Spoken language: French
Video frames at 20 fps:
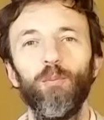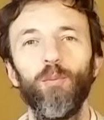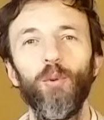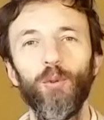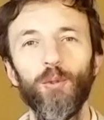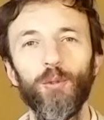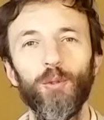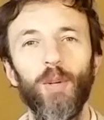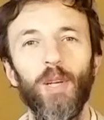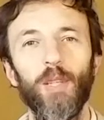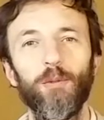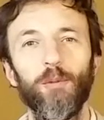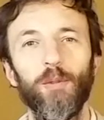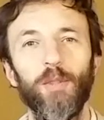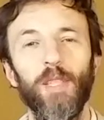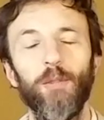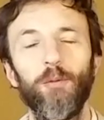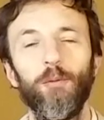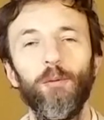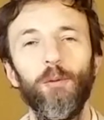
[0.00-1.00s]
Bonjour à toutes
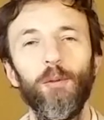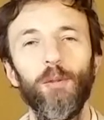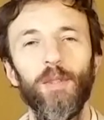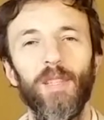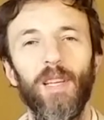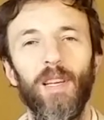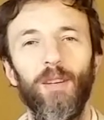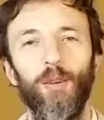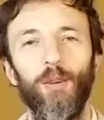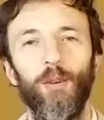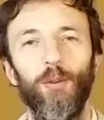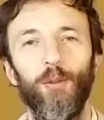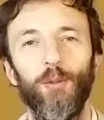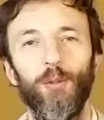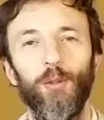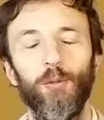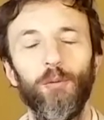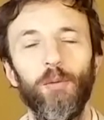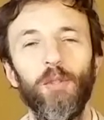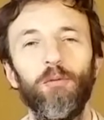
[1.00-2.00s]
et tous. Alors
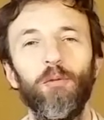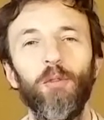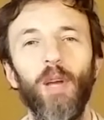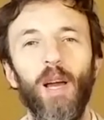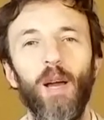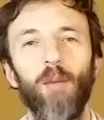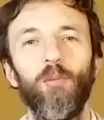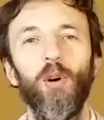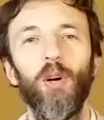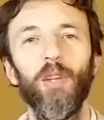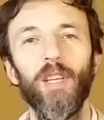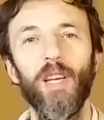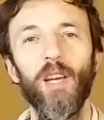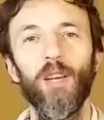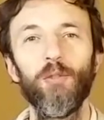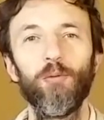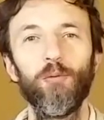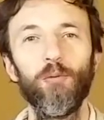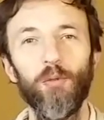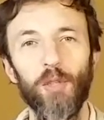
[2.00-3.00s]
aujourd'hui, je voudrais aborder
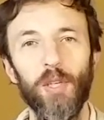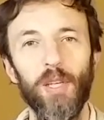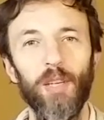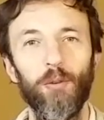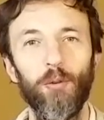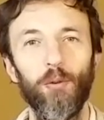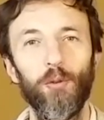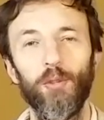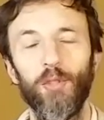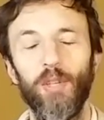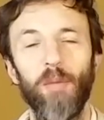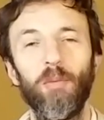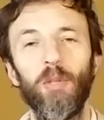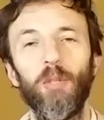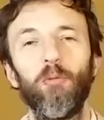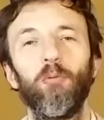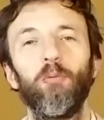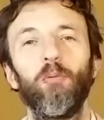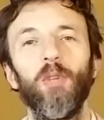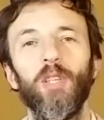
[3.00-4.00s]
un sujet que
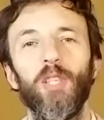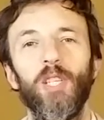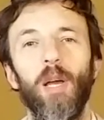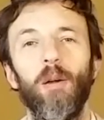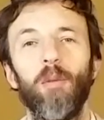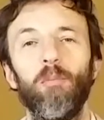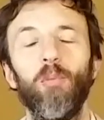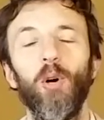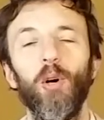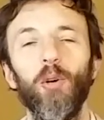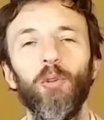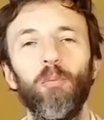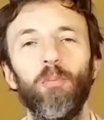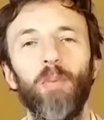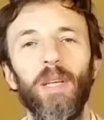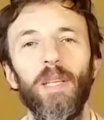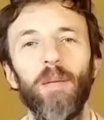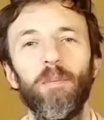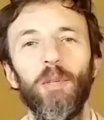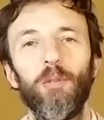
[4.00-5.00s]
j'aborde
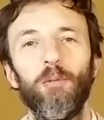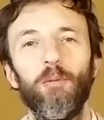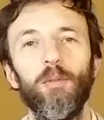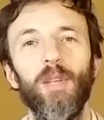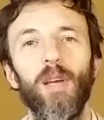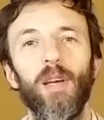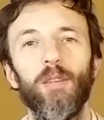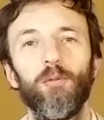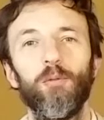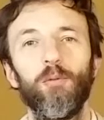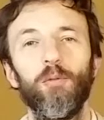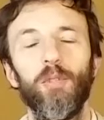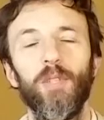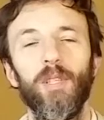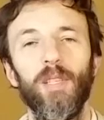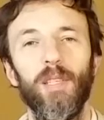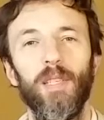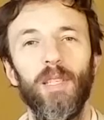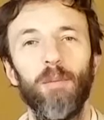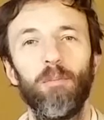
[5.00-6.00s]
pas d'habitude, un
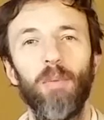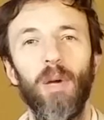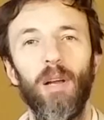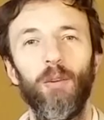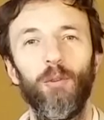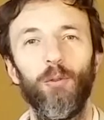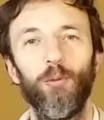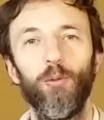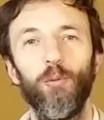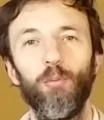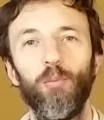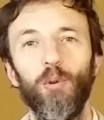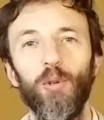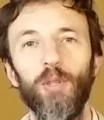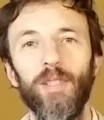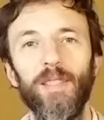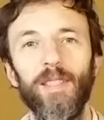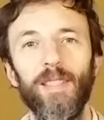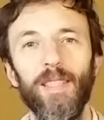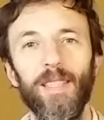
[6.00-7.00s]
sujet qui parle de
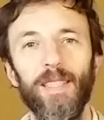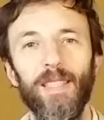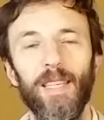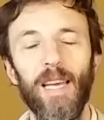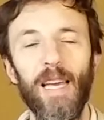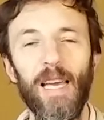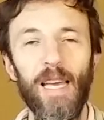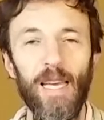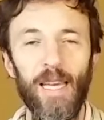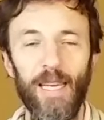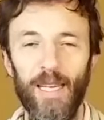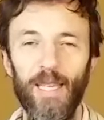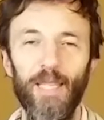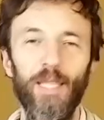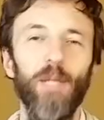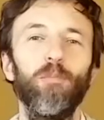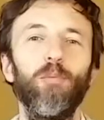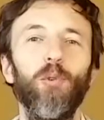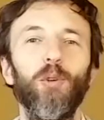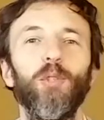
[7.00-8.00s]
politique et
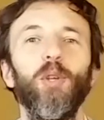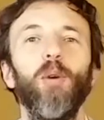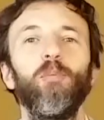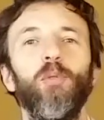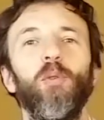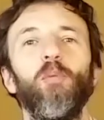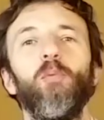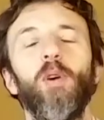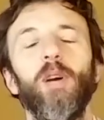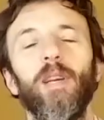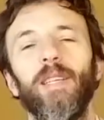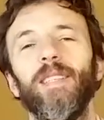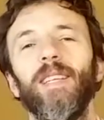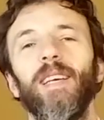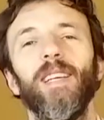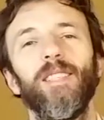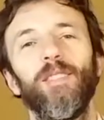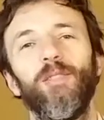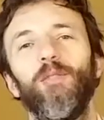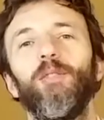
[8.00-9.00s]
qui pourtant pour moi est
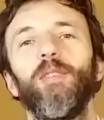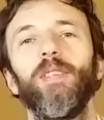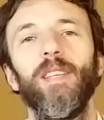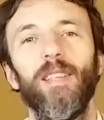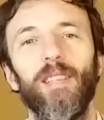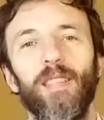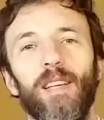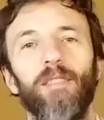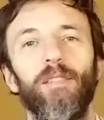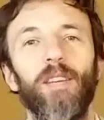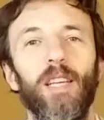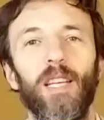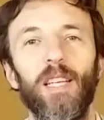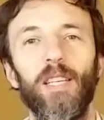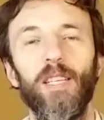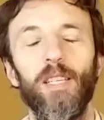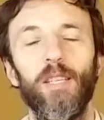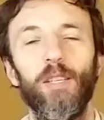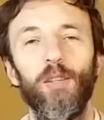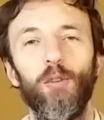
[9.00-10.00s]
très en lien avec
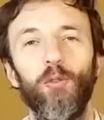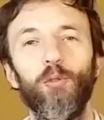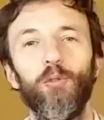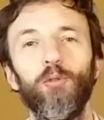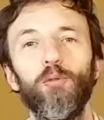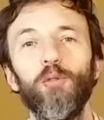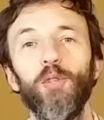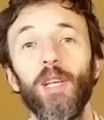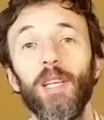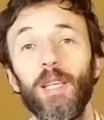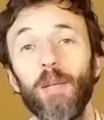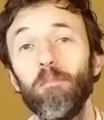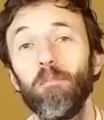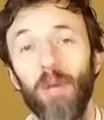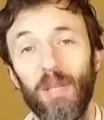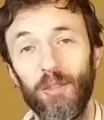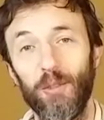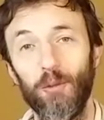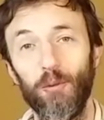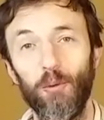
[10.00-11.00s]
le sujet qui me
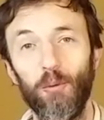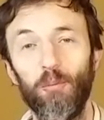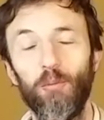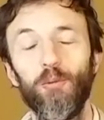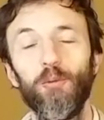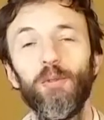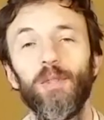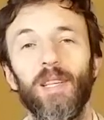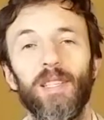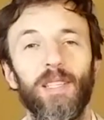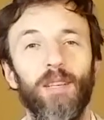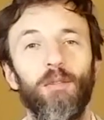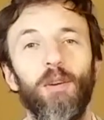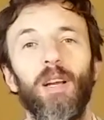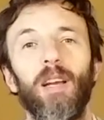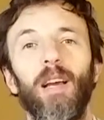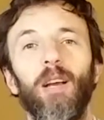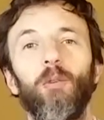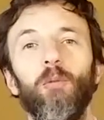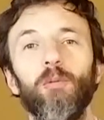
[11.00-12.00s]
passionne le plus, à
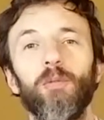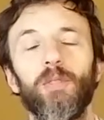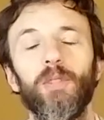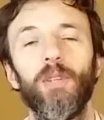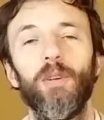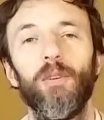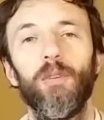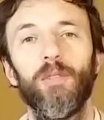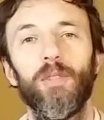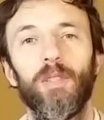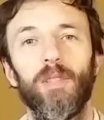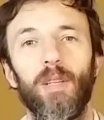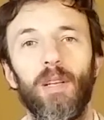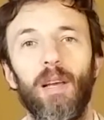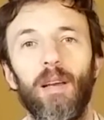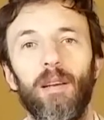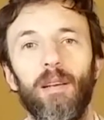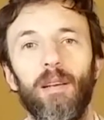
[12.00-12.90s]
savoir la conscience,